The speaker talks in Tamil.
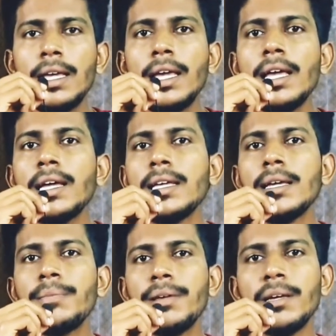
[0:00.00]

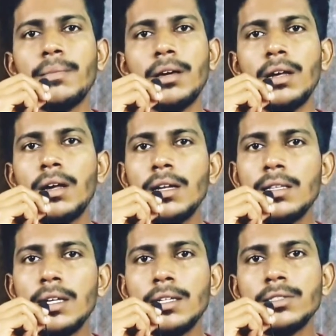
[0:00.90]
ஏஐஐபிஎம்ஆர் ஆல்
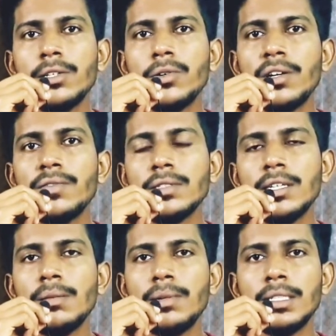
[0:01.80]
இந்தியா இன்ஸ்டிடியூட் ஆஃப்
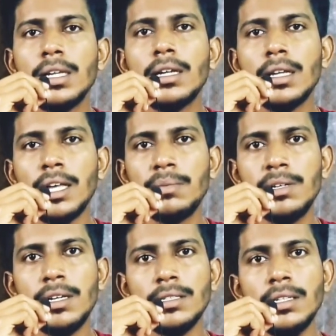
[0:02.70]
ஃபிசிக்கல் மெடிசன் அண்ட்
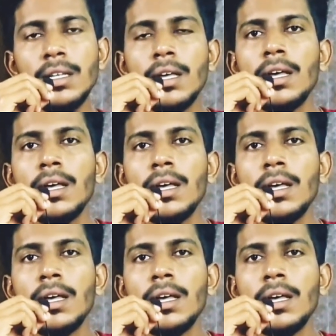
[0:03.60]
ரிஹாபிலிட்டேஷன்